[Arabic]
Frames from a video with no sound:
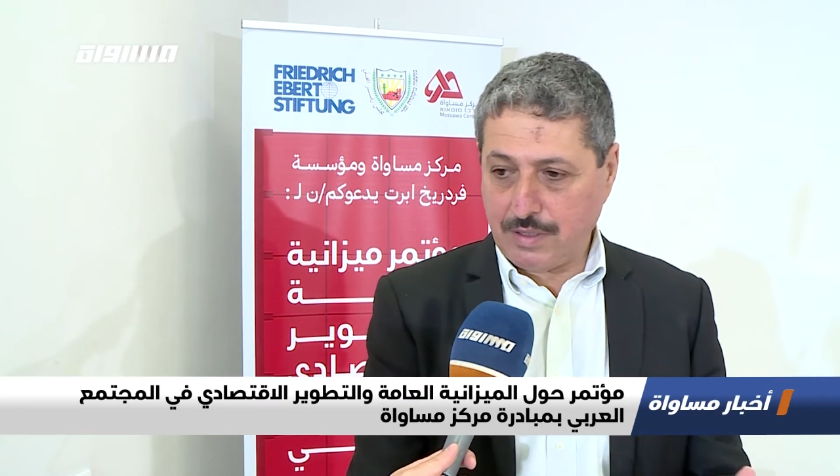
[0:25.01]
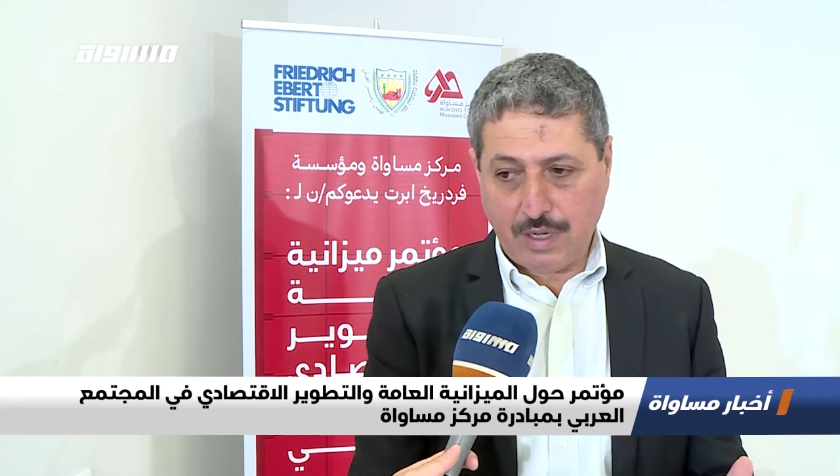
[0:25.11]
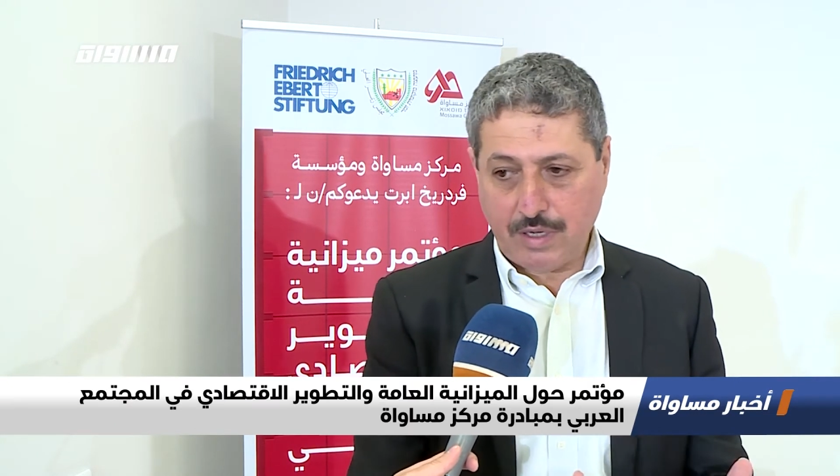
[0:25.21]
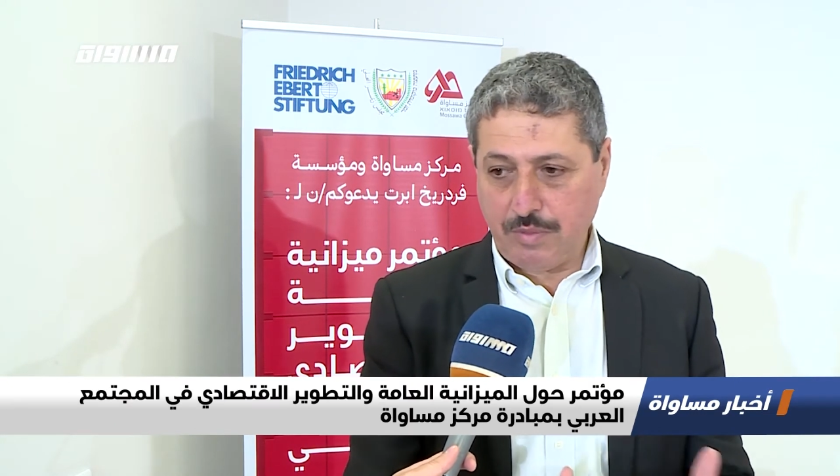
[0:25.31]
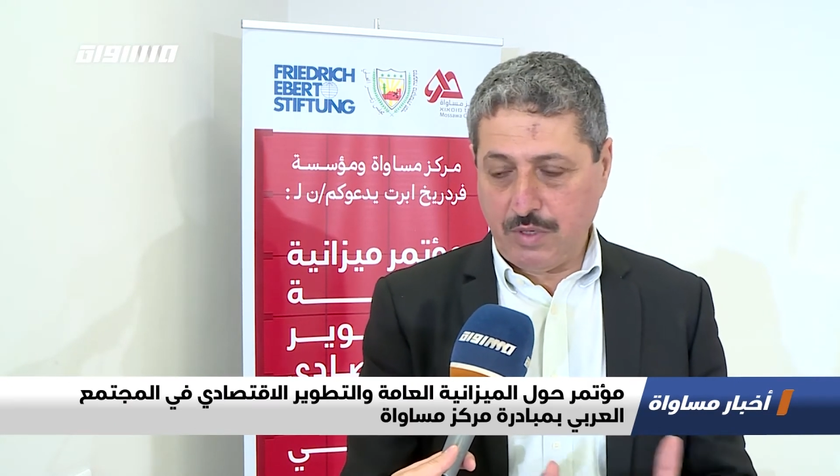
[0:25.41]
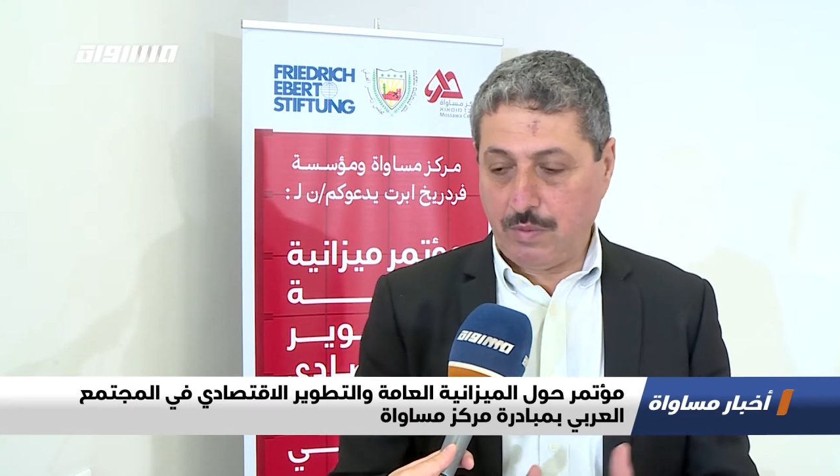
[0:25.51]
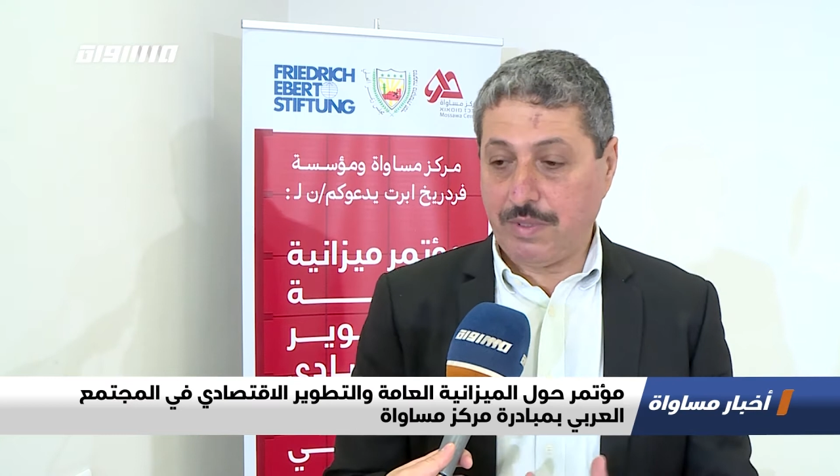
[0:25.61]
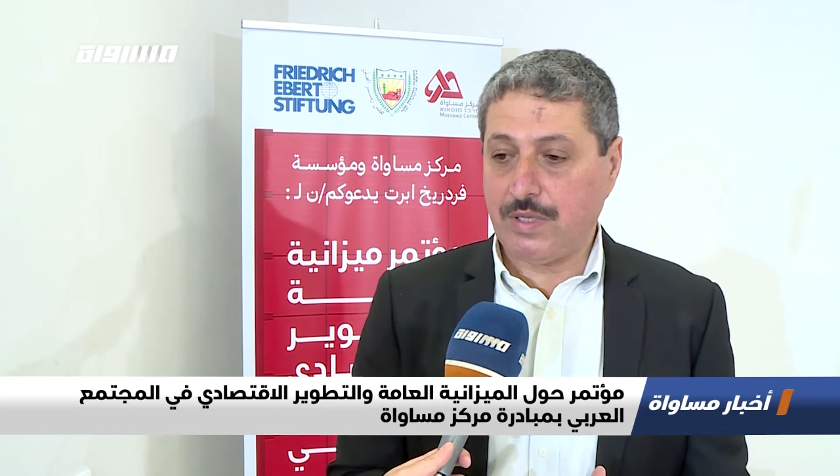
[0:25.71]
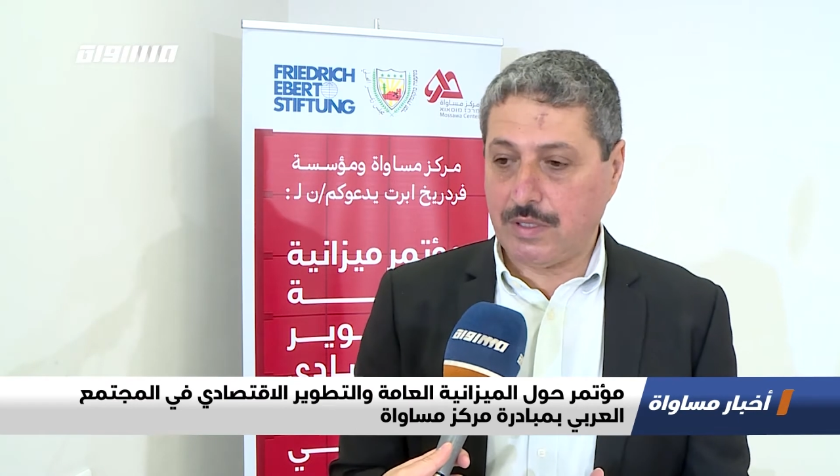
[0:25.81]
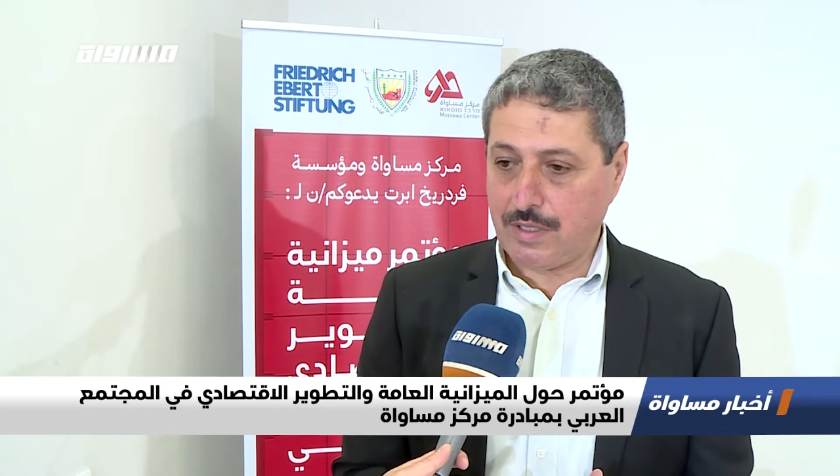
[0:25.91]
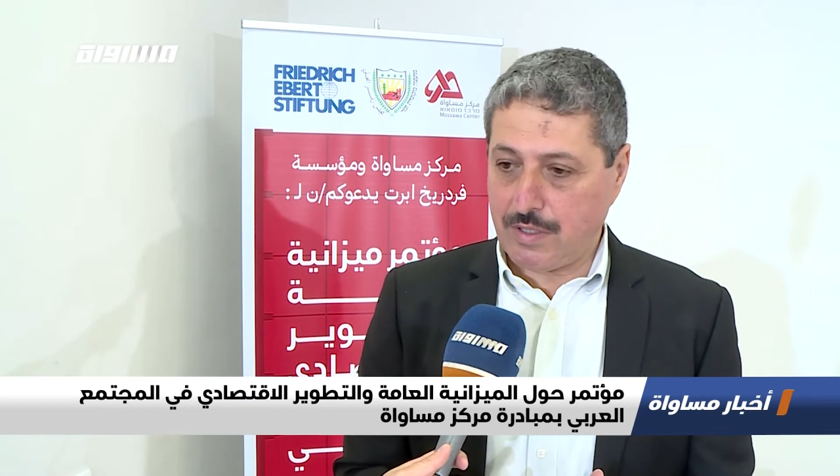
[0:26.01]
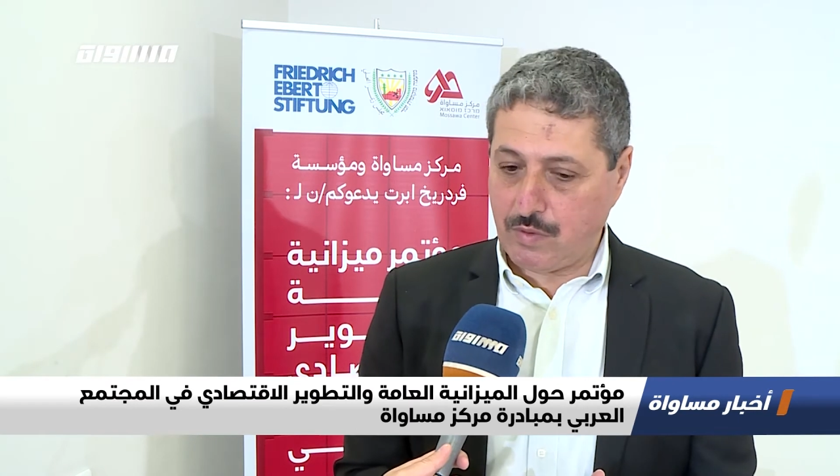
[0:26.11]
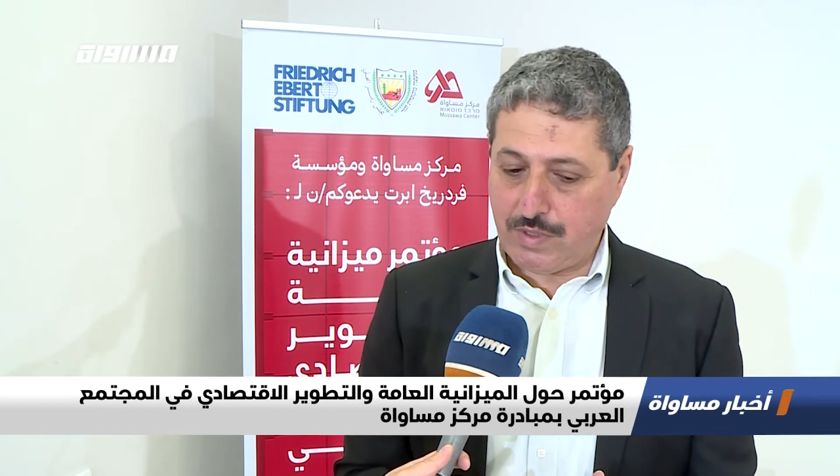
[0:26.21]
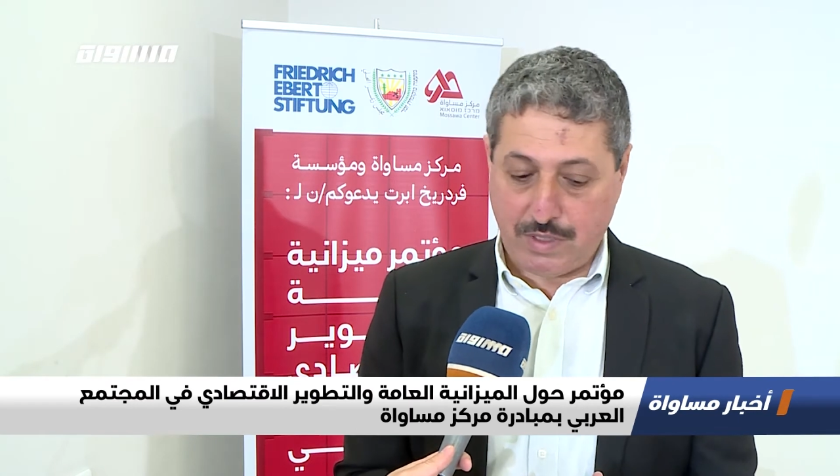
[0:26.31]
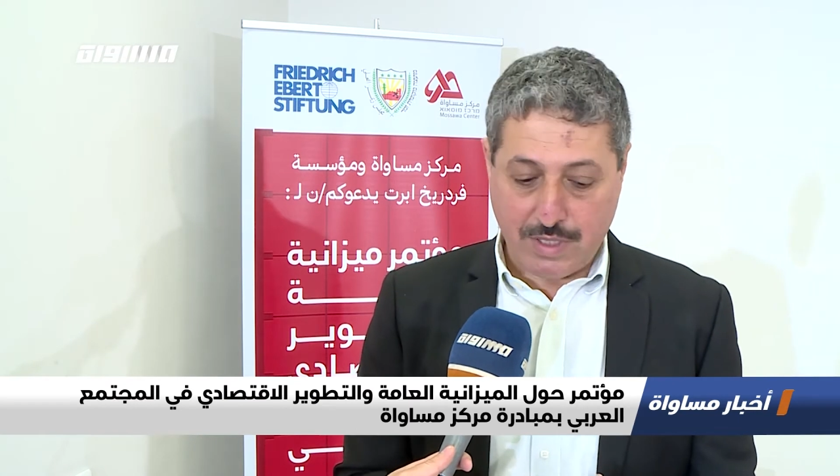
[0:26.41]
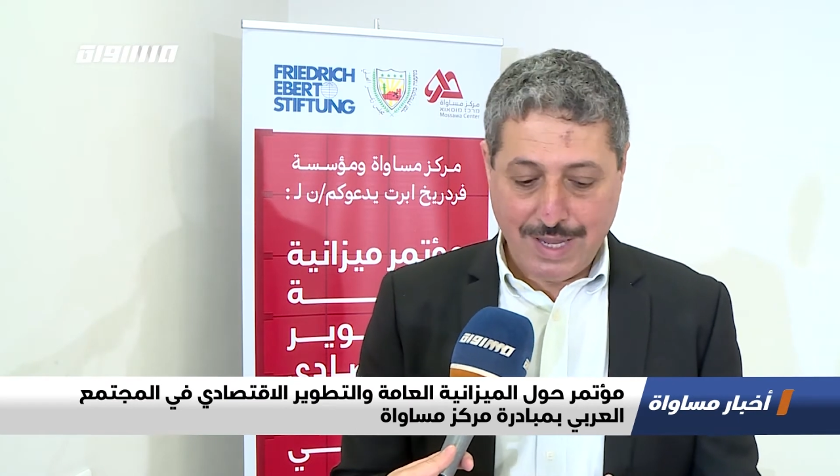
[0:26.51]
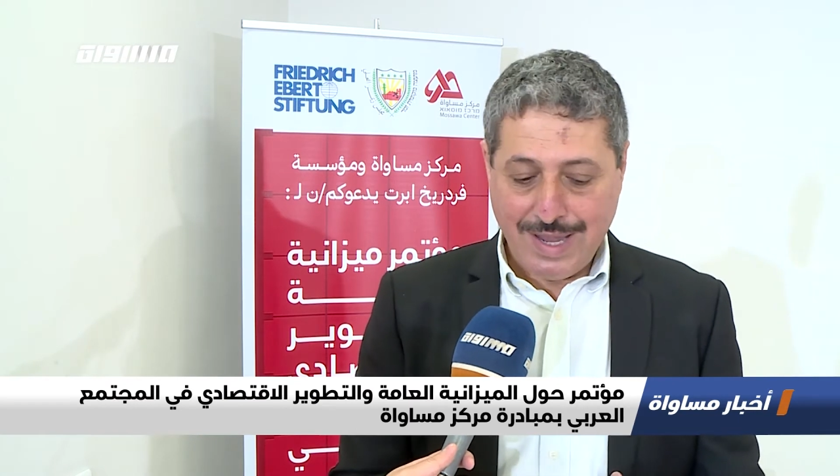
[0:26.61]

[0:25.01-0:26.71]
العربية والبلدات اليهودية